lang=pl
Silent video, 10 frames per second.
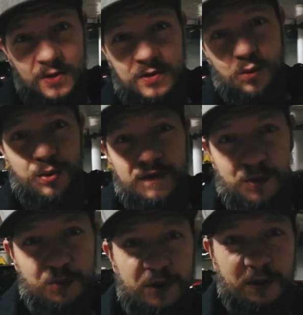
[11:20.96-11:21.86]
No to są
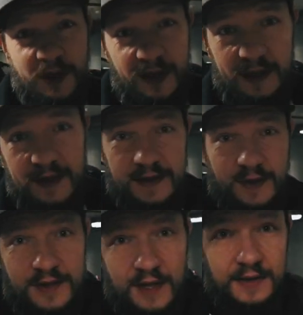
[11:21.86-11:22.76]
prawdopodobnie jedne z
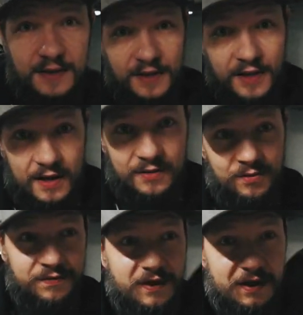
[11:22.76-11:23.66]
ostatnich
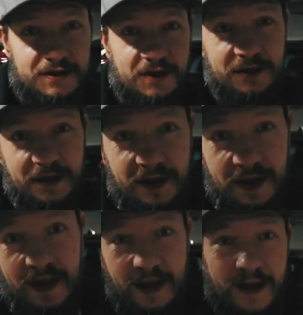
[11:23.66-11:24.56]
kadrów kręconych
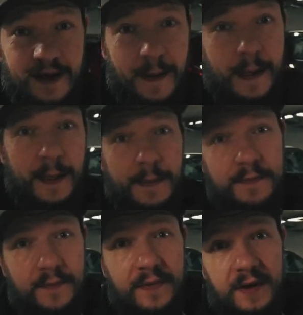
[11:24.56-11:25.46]

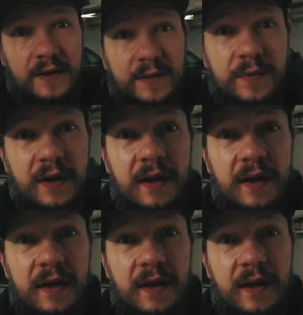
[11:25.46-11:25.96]
tym,